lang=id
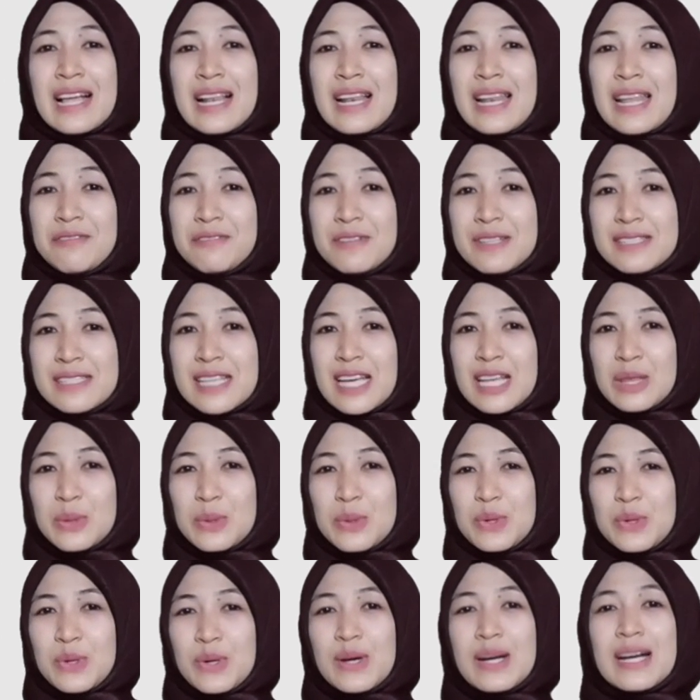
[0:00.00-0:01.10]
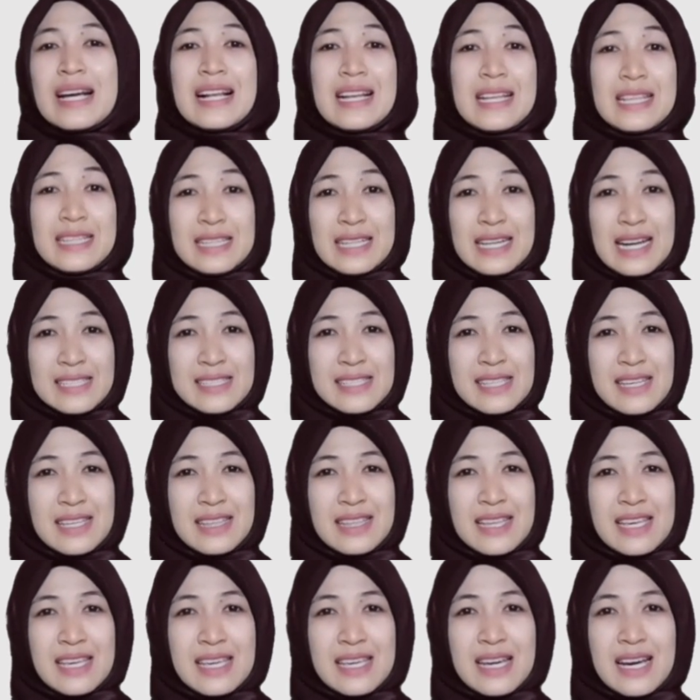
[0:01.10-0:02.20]
level 1 literasi
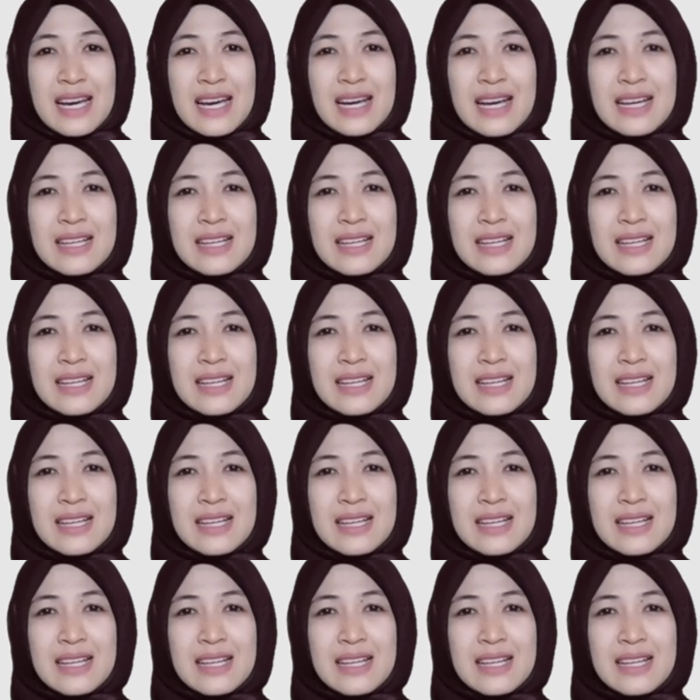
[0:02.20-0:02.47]
TIK,